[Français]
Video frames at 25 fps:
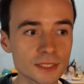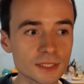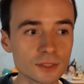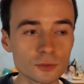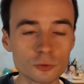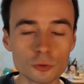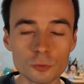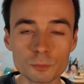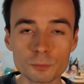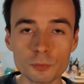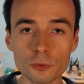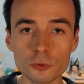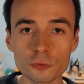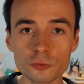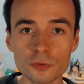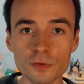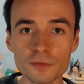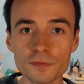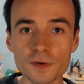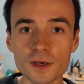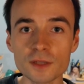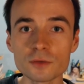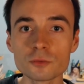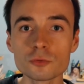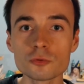qui te
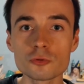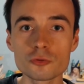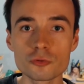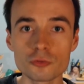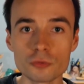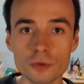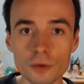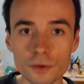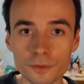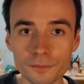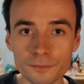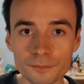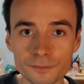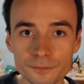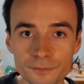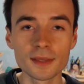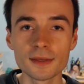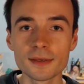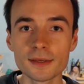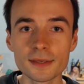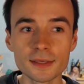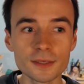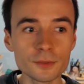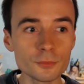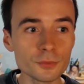poursuivra toujours.
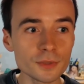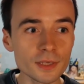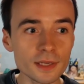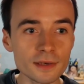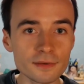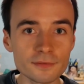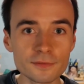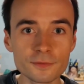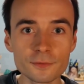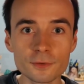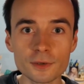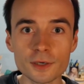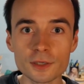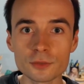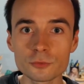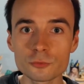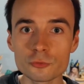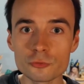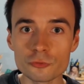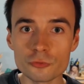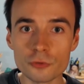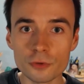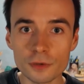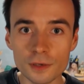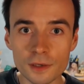Et oui, elle sera
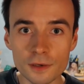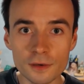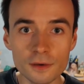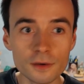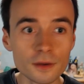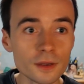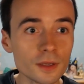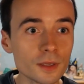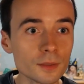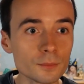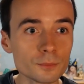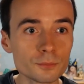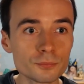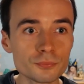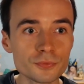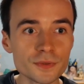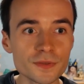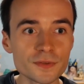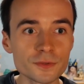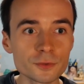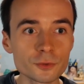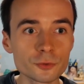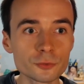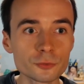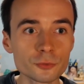toujours là,
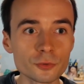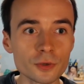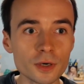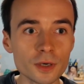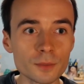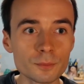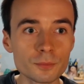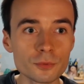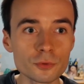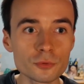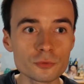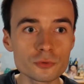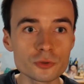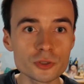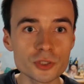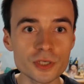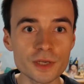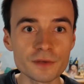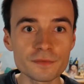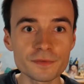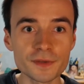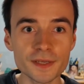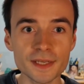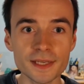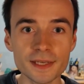puisque tu auras beau coucher
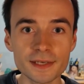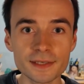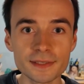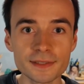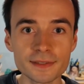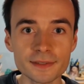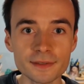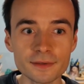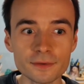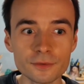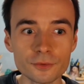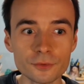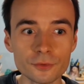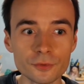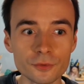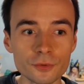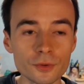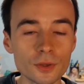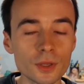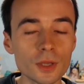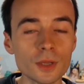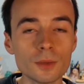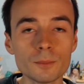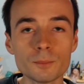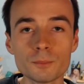avec quelqu'un
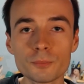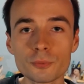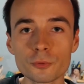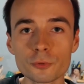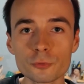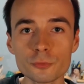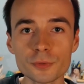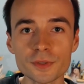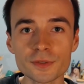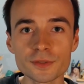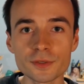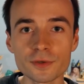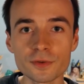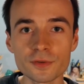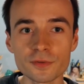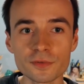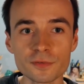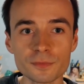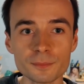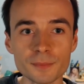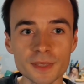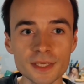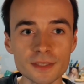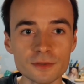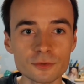pour lui
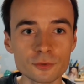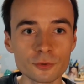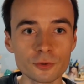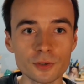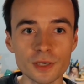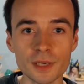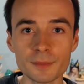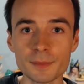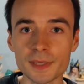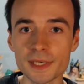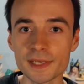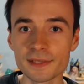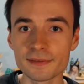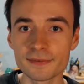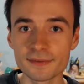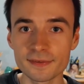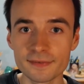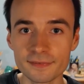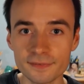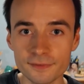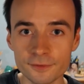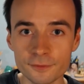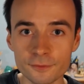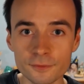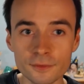transmettre la
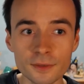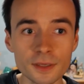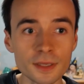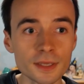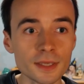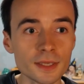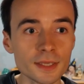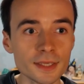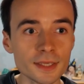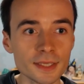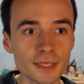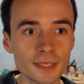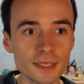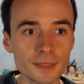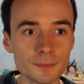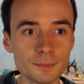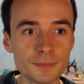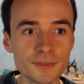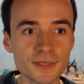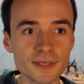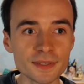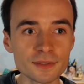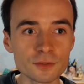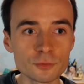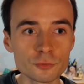malédiction, eh
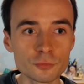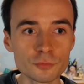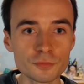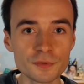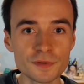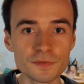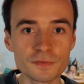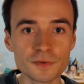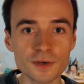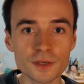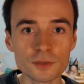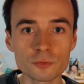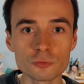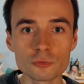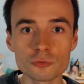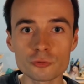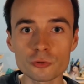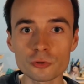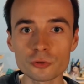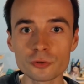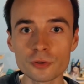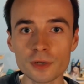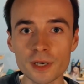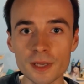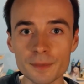bien tu vivras
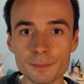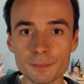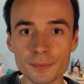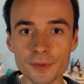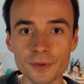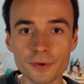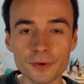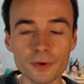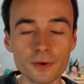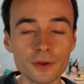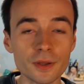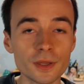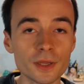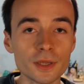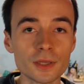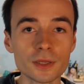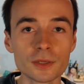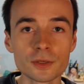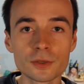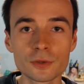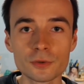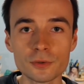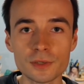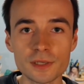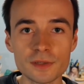toujours dans la peur
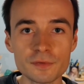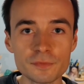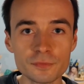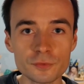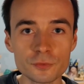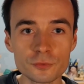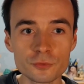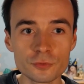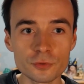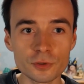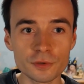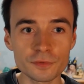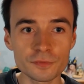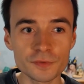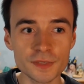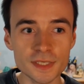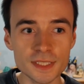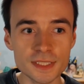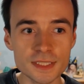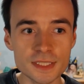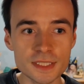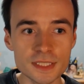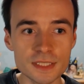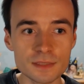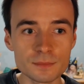que les futures
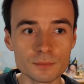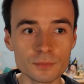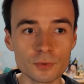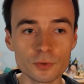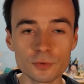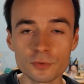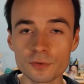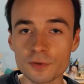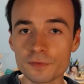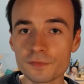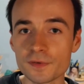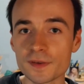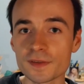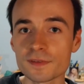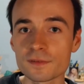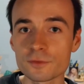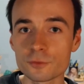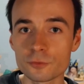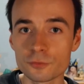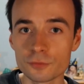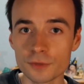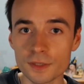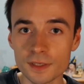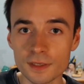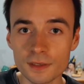victimes se fassent
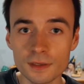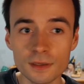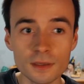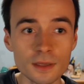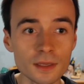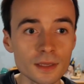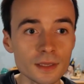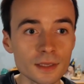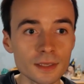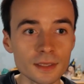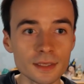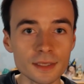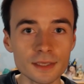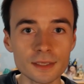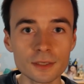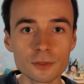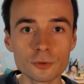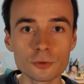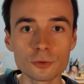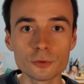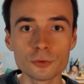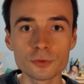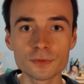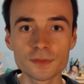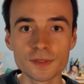tuer et que
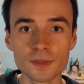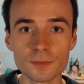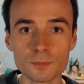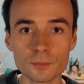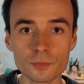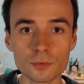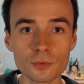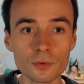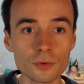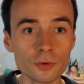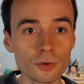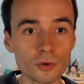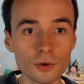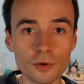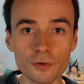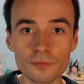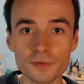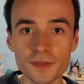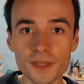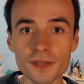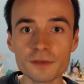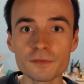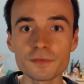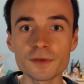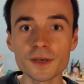le démon euh,
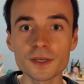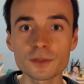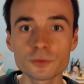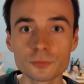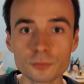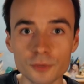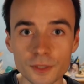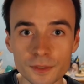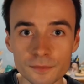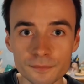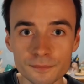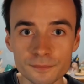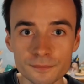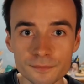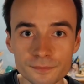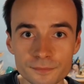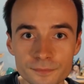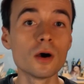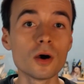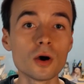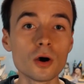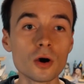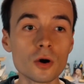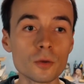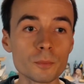revienne vers toi.
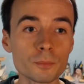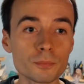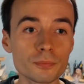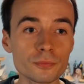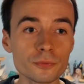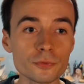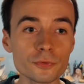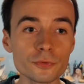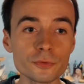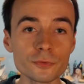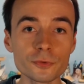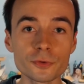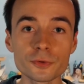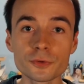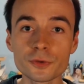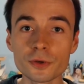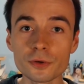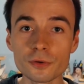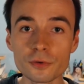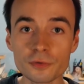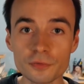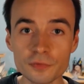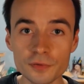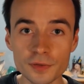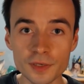En plus, dans
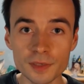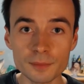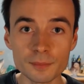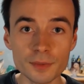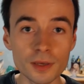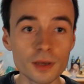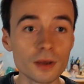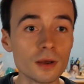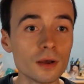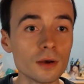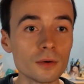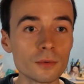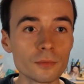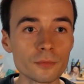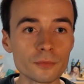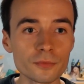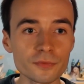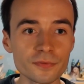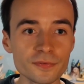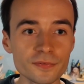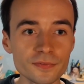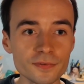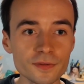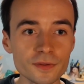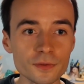le film, on
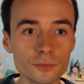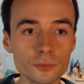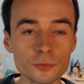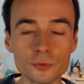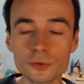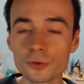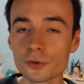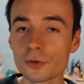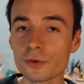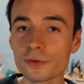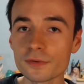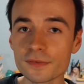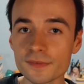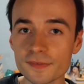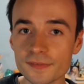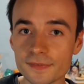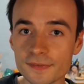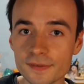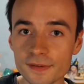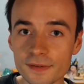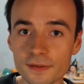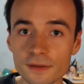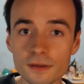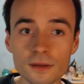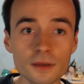sait euh, que
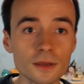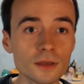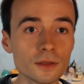l'entité